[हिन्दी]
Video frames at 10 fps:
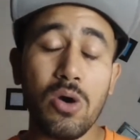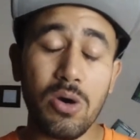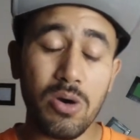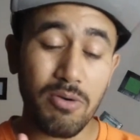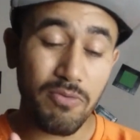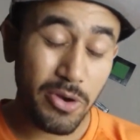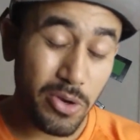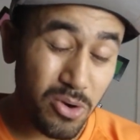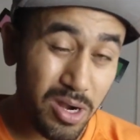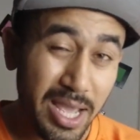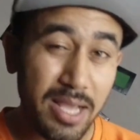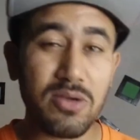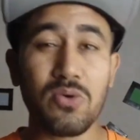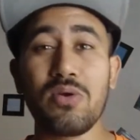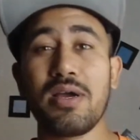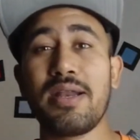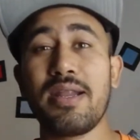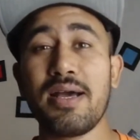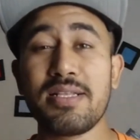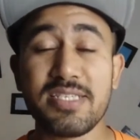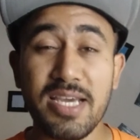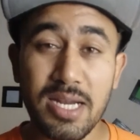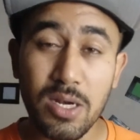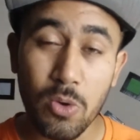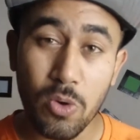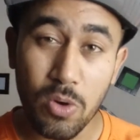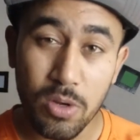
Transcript: और वीडियो को लाइक ज़रूर करना चैनल को